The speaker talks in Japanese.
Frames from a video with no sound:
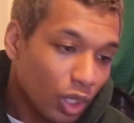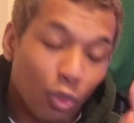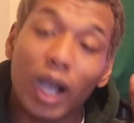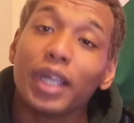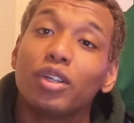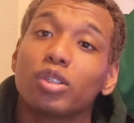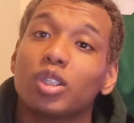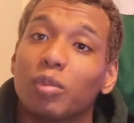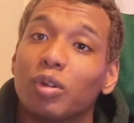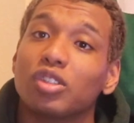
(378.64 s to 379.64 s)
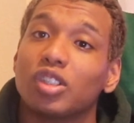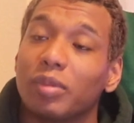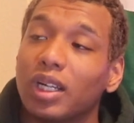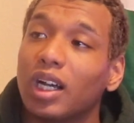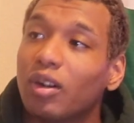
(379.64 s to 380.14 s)
ワイノットもおすす
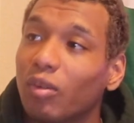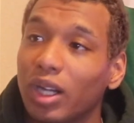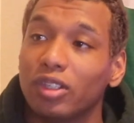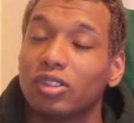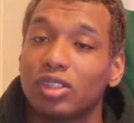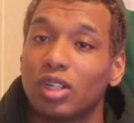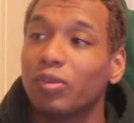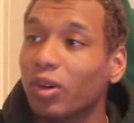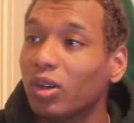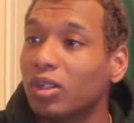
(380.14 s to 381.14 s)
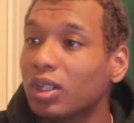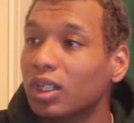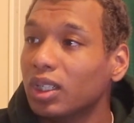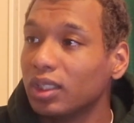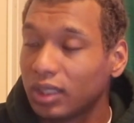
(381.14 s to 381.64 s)
めだワイノット04
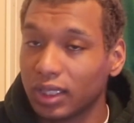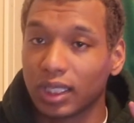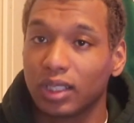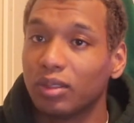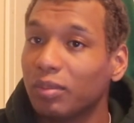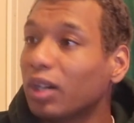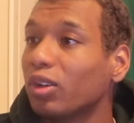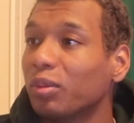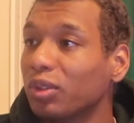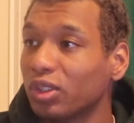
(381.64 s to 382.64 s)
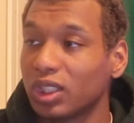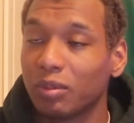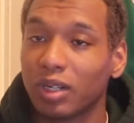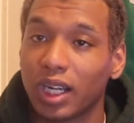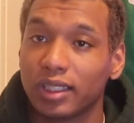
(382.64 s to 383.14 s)
出たけどまあこれもどちら
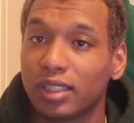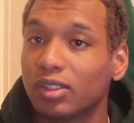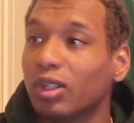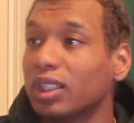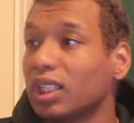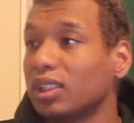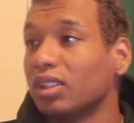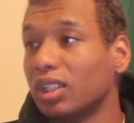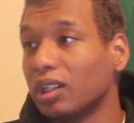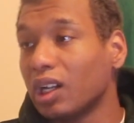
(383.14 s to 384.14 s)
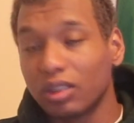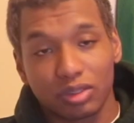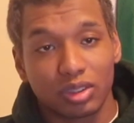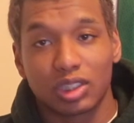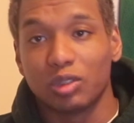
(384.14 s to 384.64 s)
も解説動画出してるのであの
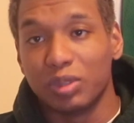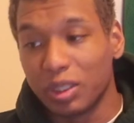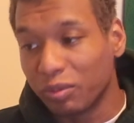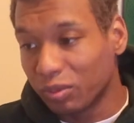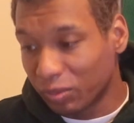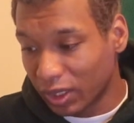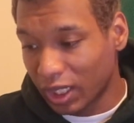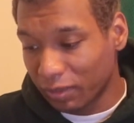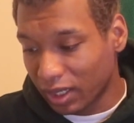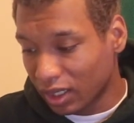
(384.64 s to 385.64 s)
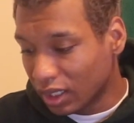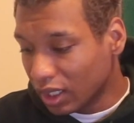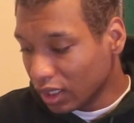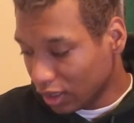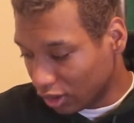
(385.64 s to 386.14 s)
そっちを見てもらえれば
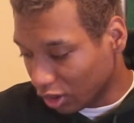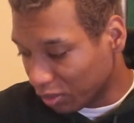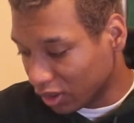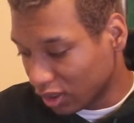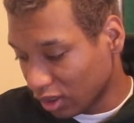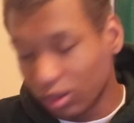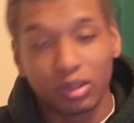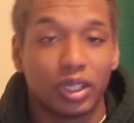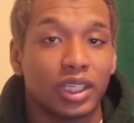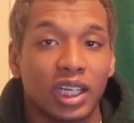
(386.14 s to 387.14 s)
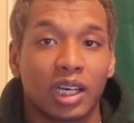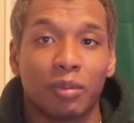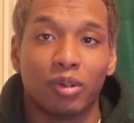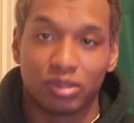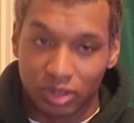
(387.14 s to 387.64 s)
いいと思うんですけどこの辺なんか
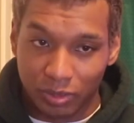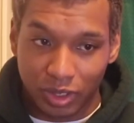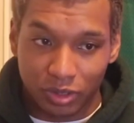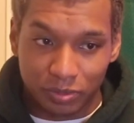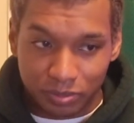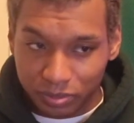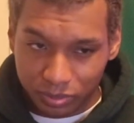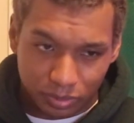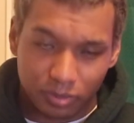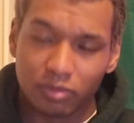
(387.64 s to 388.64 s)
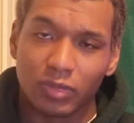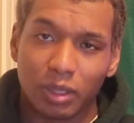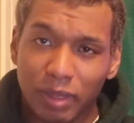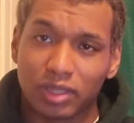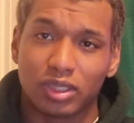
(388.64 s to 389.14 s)
もおすすめの
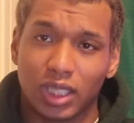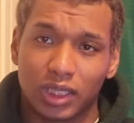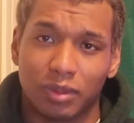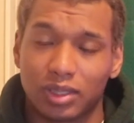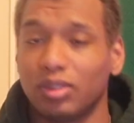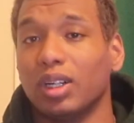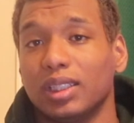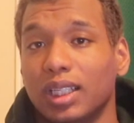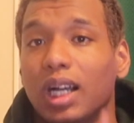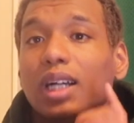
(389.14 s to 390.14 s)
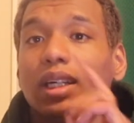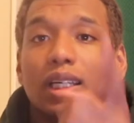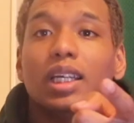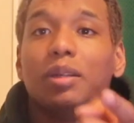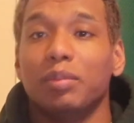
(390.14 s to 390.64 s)
バッシュになってますよかったら
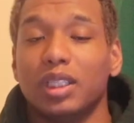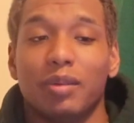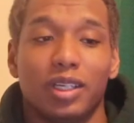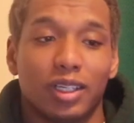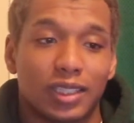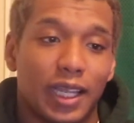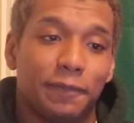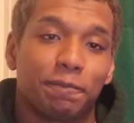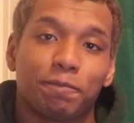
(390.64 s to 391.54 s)
見てみてください